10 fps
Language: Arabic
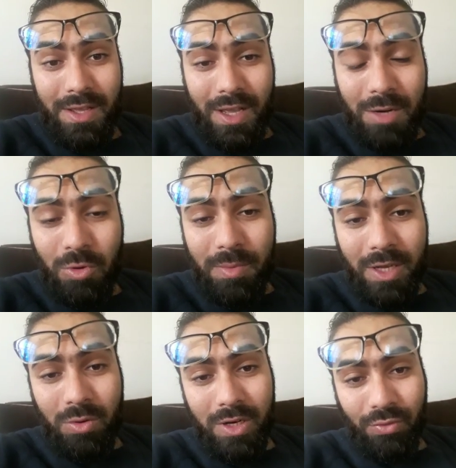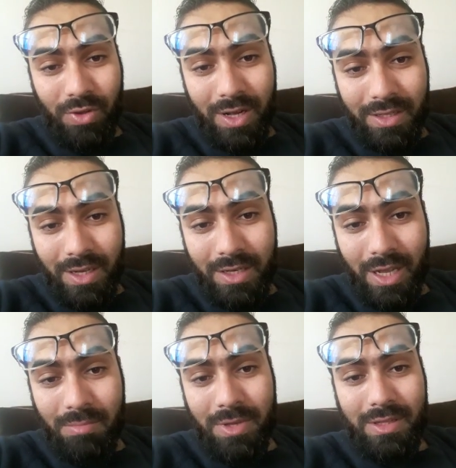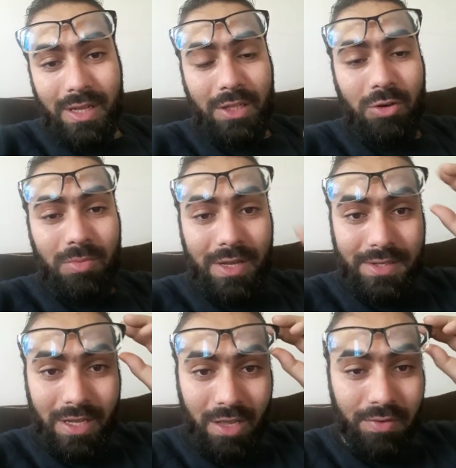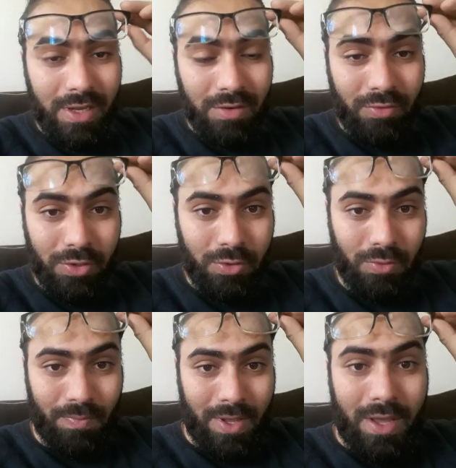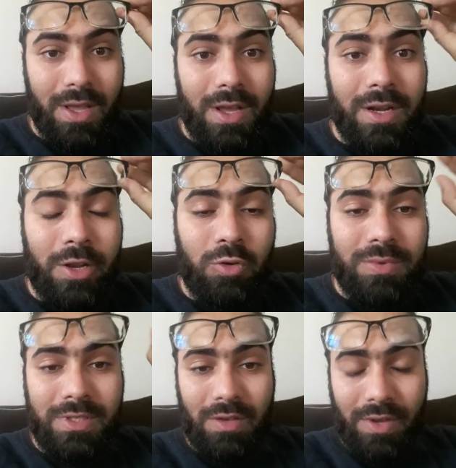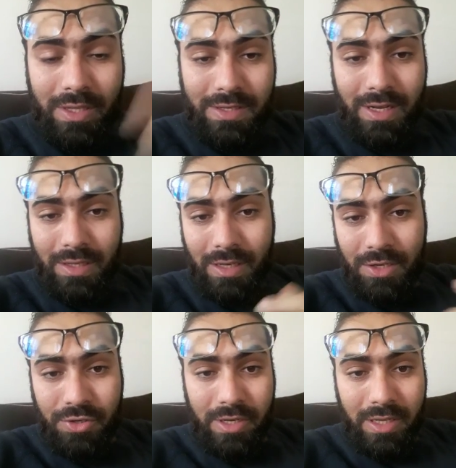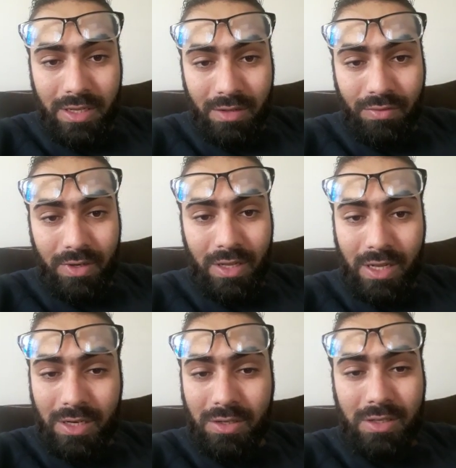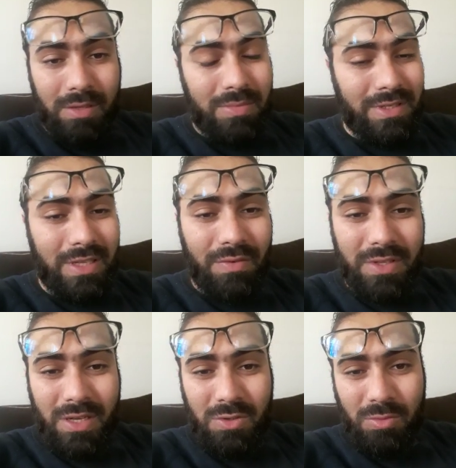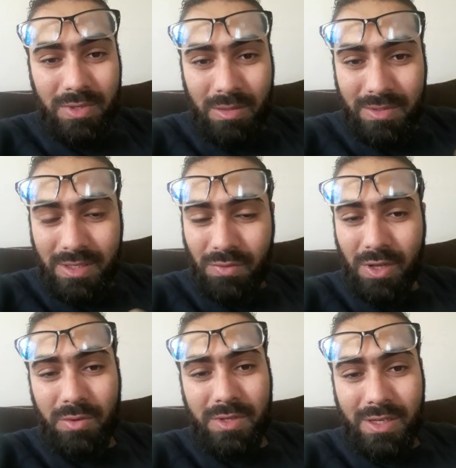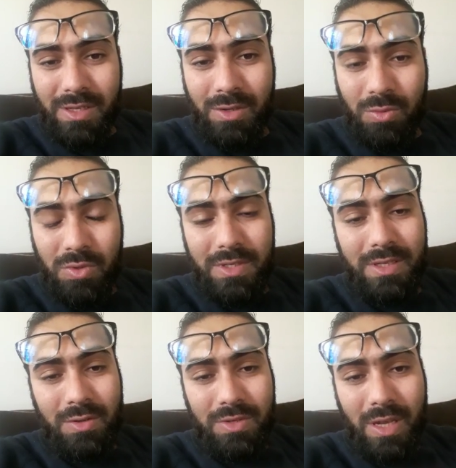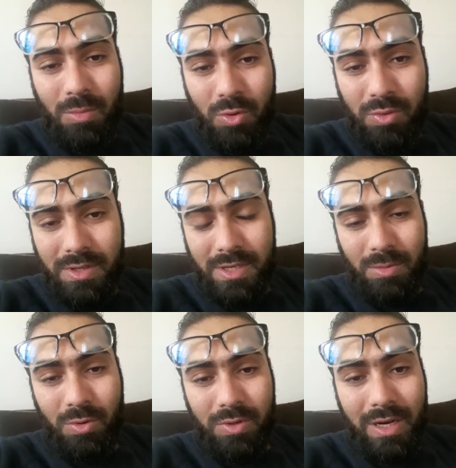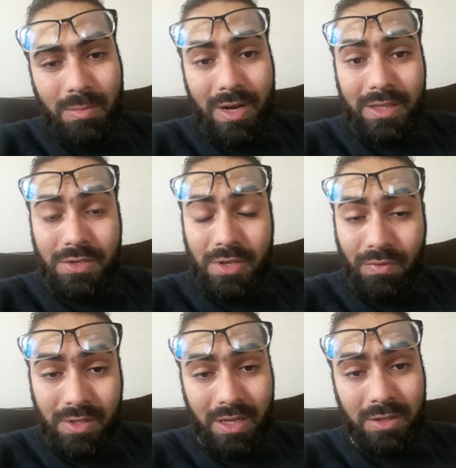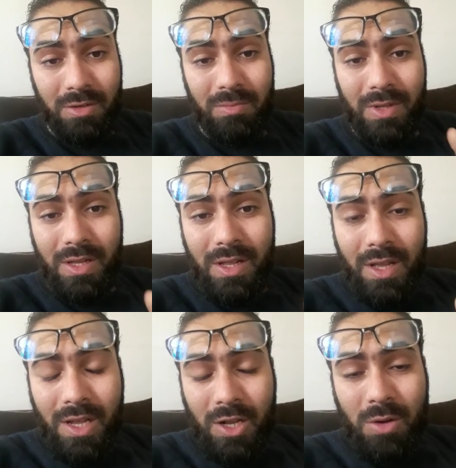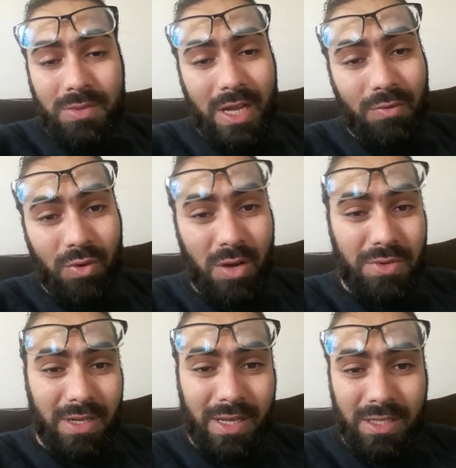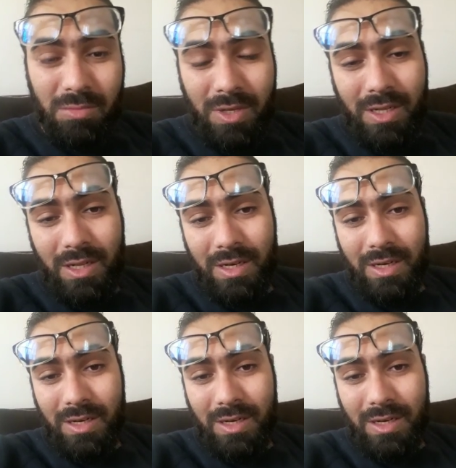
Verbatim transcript: المهم اخواني فقط يعني حبيت نعطيكم نصيحه في هذا الفيديو لانه بزاف اتصالات تجيني في النهار بزاف يتصلوا بيا بزاف خوتي ويسامحوني يسامحوني اللي ما نقدرش نرفد عليهم راكم تعرفوا خوتي الخدمه